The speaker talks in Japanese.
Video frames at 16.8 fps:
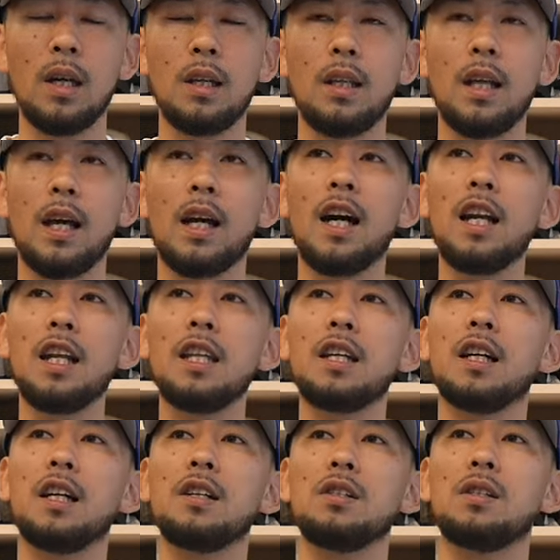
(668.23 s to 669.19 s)
で、彼に
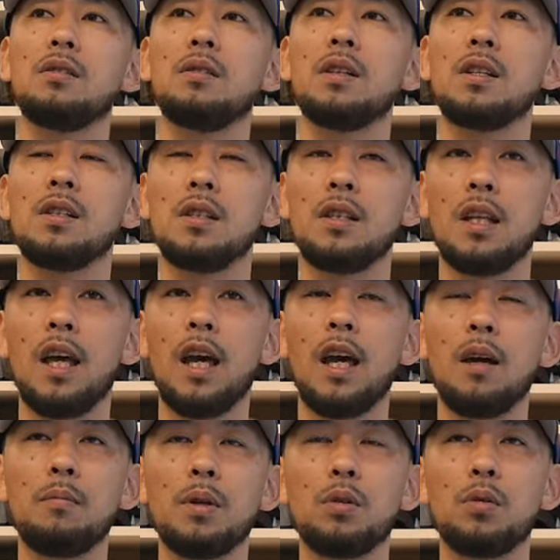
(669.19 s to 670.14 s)
関してはです
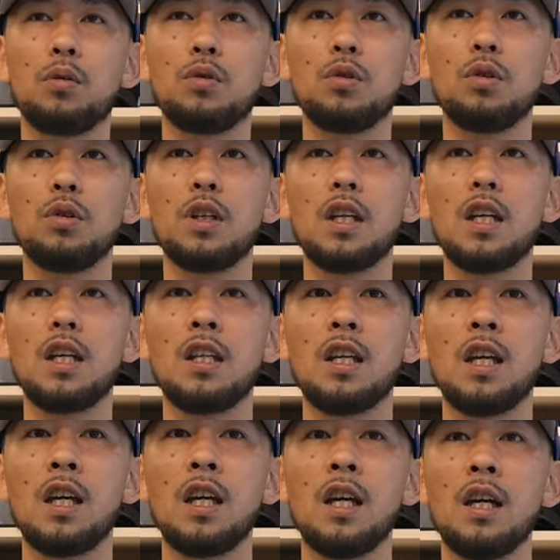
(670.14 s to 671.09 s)
ね、まあ、特徴的
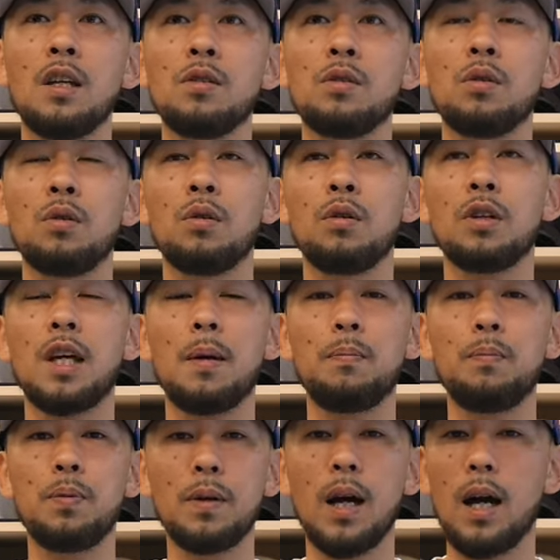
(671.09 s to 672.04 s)
にその
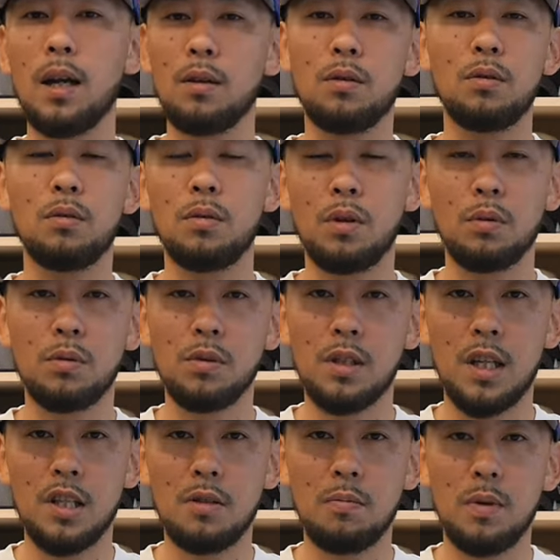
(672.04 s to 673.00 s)
ギャップがあるというふうにお
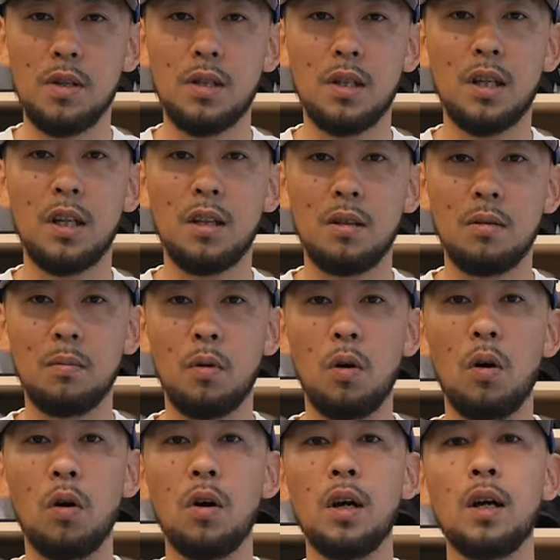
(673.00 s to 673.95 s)
伝えしましたけれど
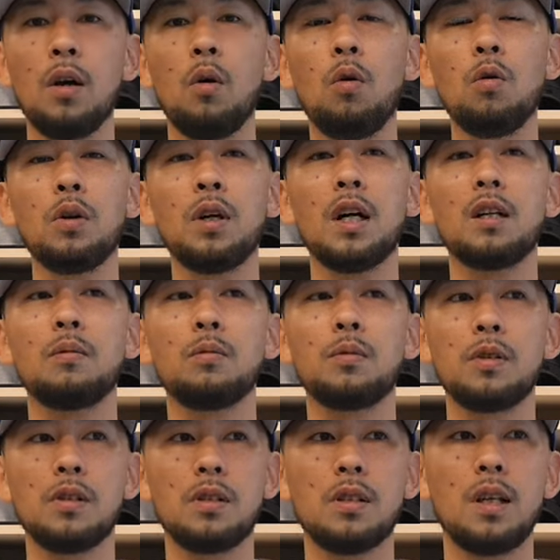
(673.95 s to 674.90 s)
も、音楽も
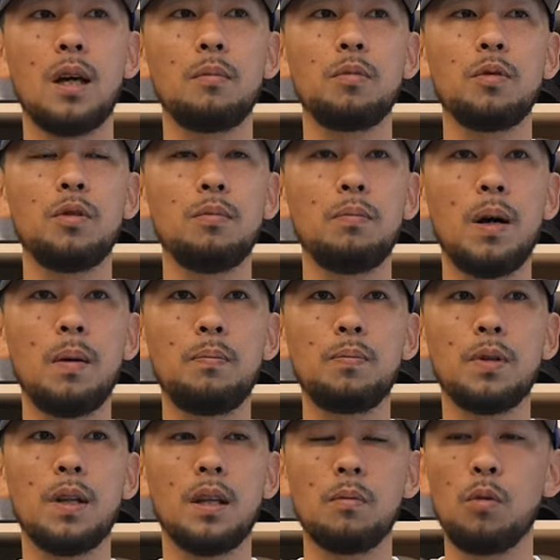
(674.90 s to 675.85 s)
ですね、
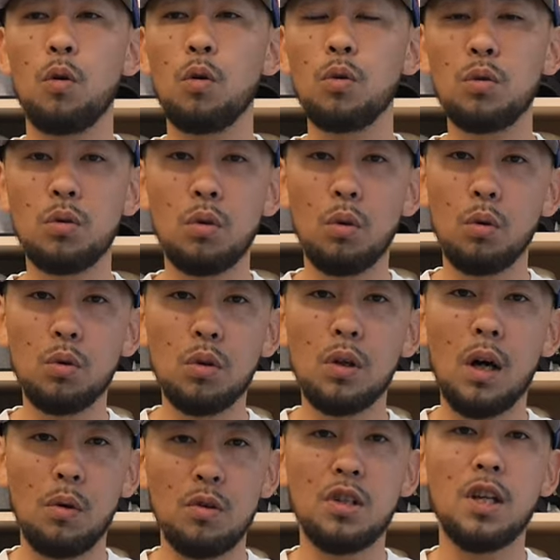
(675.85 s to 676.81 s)
ブーンバップだと、本当音
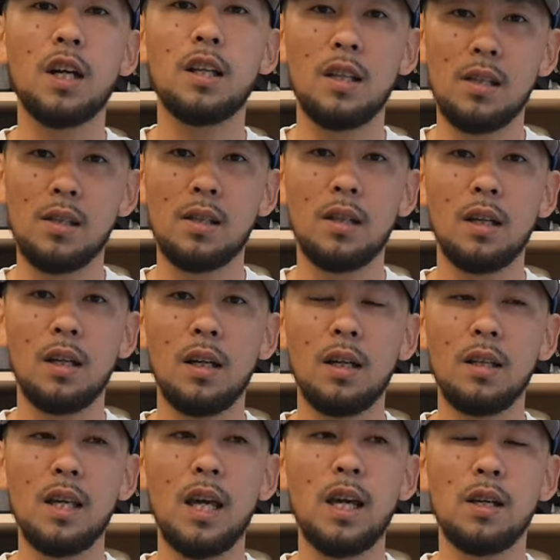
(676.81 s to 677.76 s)
がおしゃれです。
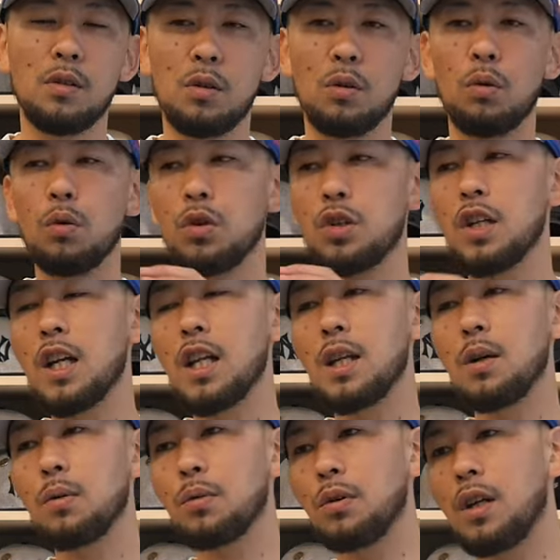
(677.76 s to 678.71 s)
で、そのおしゃれ
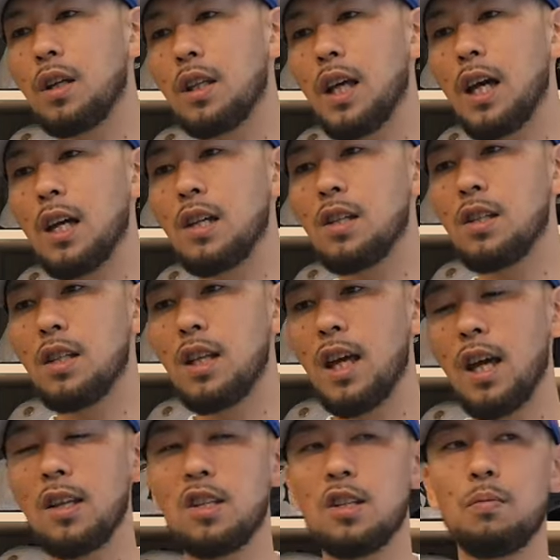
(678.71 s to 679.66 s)
な音に対し
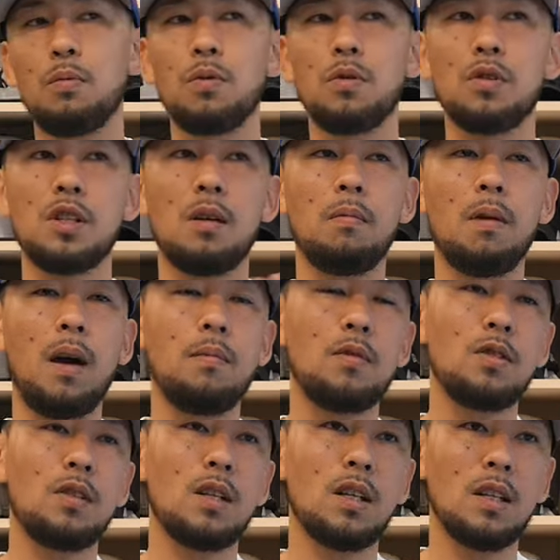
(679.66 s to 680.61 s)
て自分の
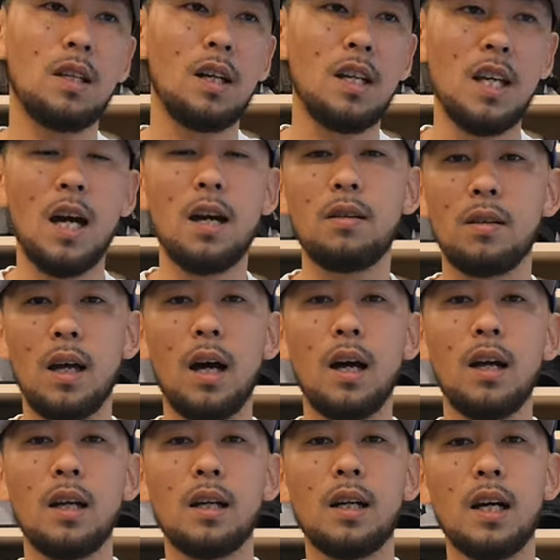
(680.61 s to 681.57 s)
サバイブしてきたリアルな
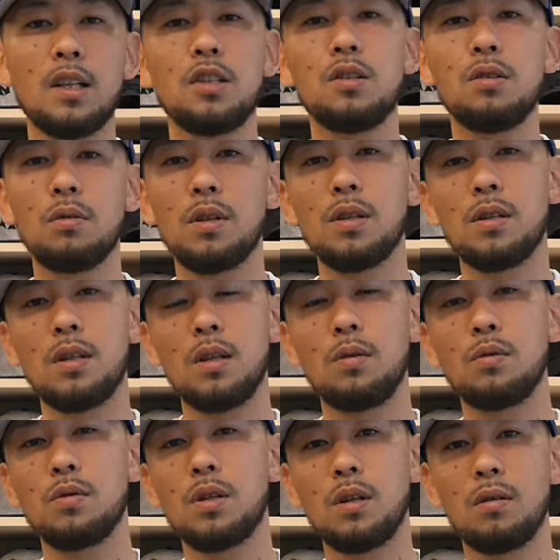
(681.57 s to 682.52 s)
歌詞をですね、
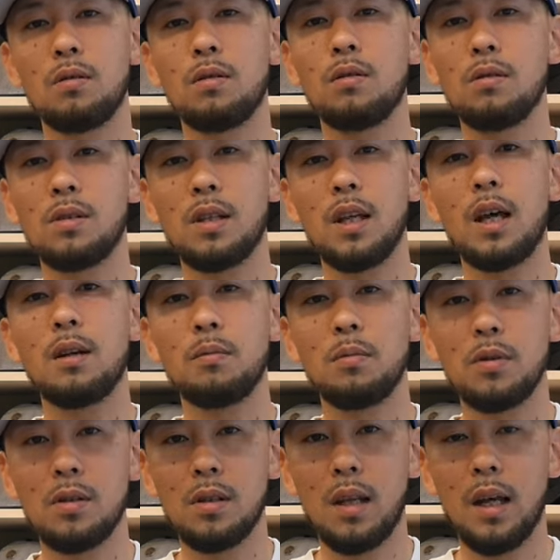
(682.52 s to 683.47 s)
載せるっていうスタイル
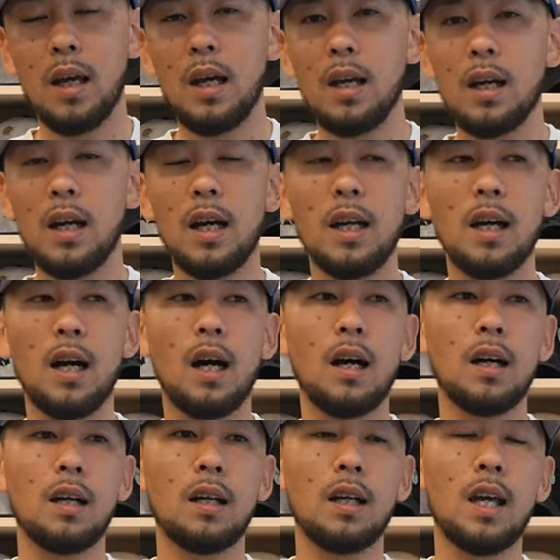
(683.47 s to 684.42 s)
もですね、彼
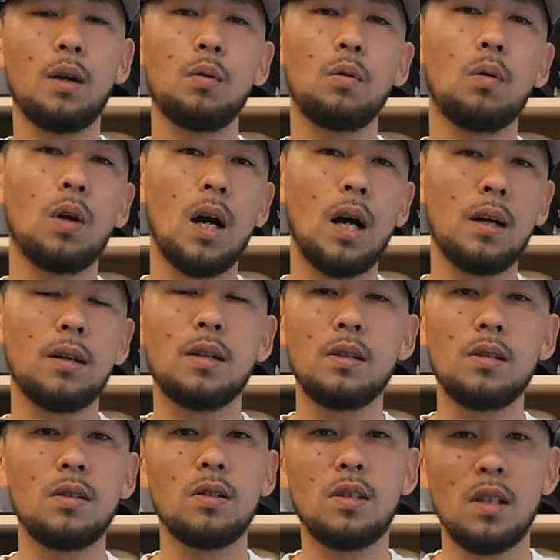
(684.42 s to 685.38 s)
が結構確
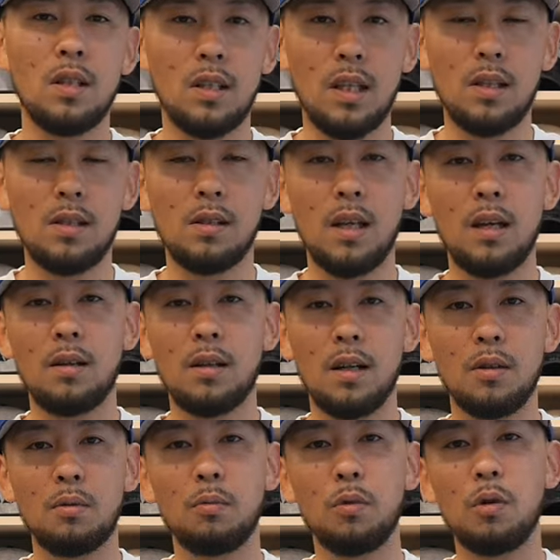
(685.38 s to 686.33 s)
立してきたスタイルか
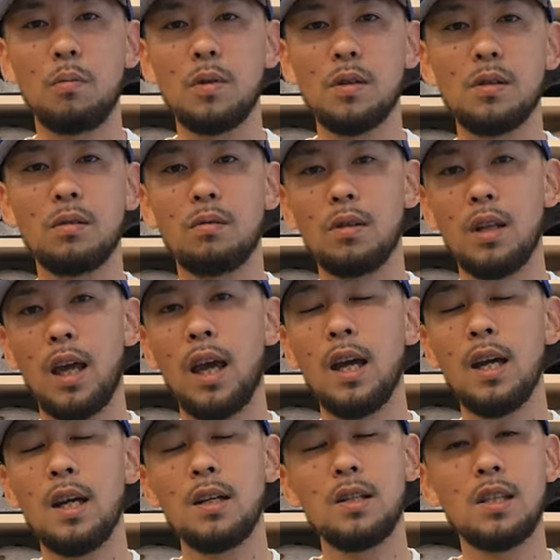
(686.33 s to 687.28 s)
と思いますので、
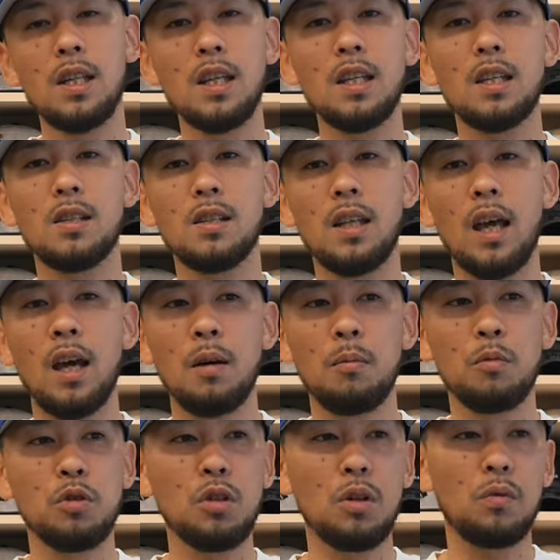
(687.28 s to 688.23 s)
ぜひですね、
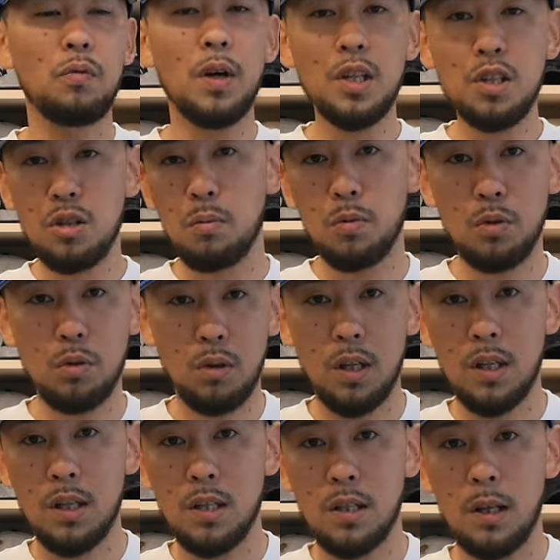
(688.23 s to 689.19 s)
もちろんファッションもそう
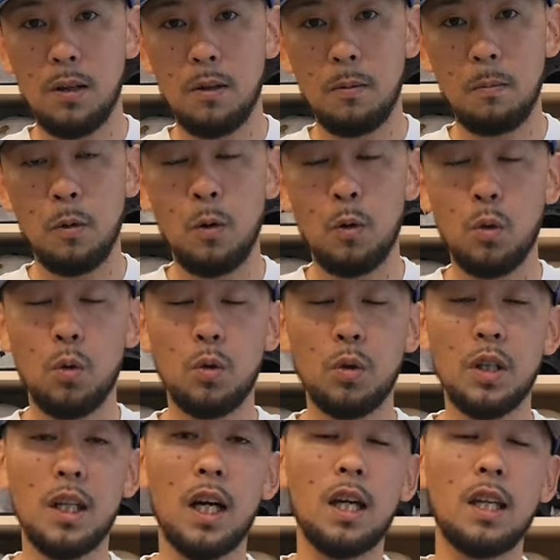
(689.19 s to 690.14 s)
なんですけれども、この
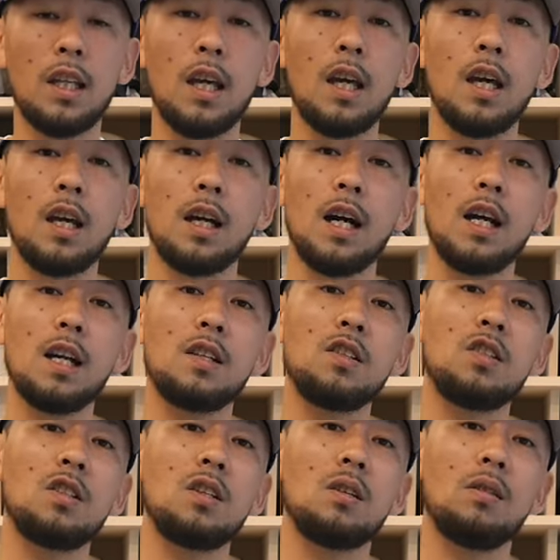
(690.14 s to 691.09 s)
機会に彼
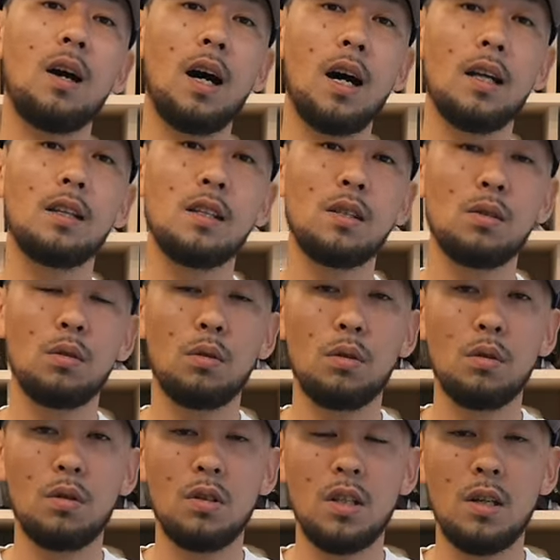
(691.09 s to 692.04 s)
自身のアーティスト
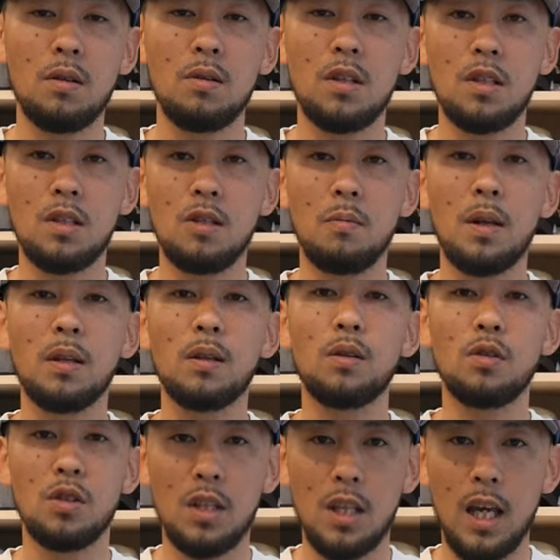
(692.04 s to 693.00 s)
としての一面
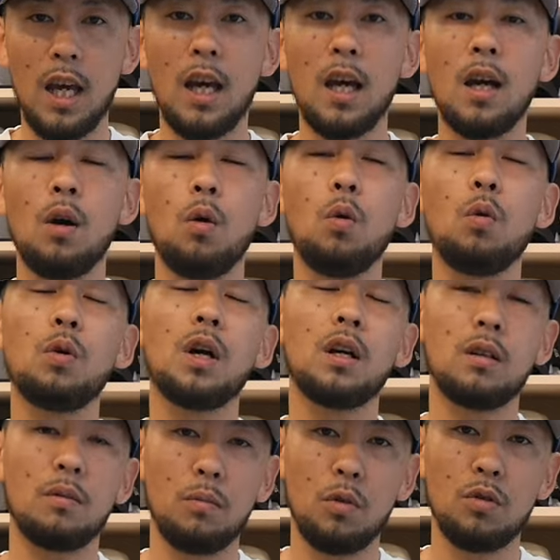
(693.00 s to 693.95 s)
として、音
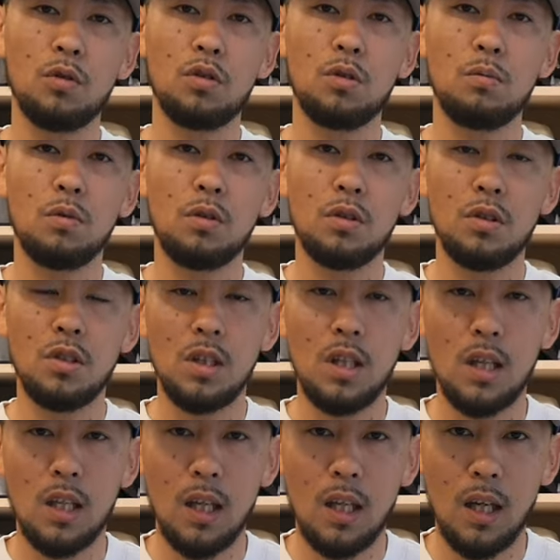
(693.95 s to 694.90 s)
楽も注目して
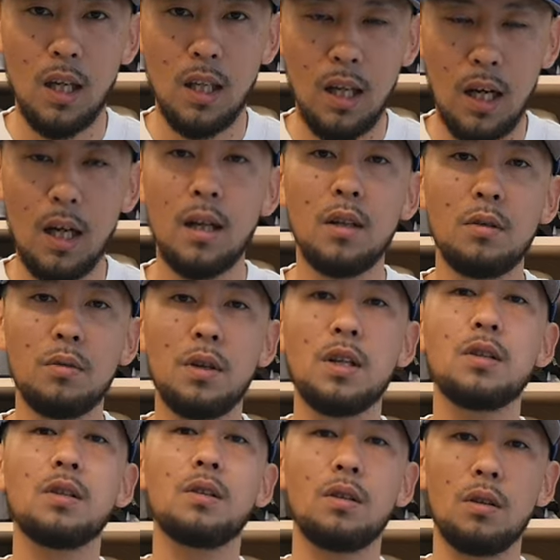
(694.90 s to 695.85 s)
いただけたら
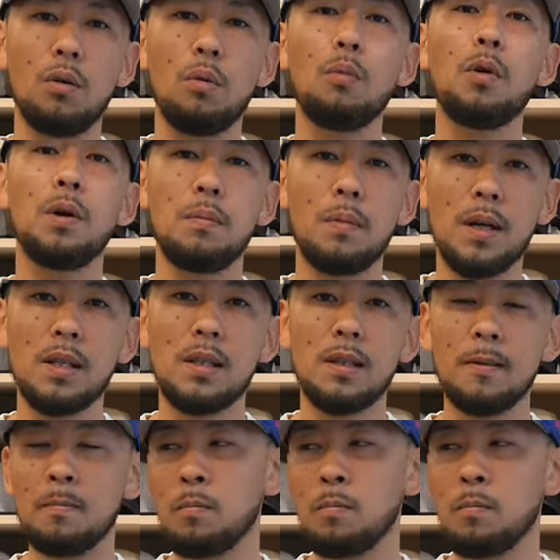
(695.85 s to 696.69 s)
嬉しく思います。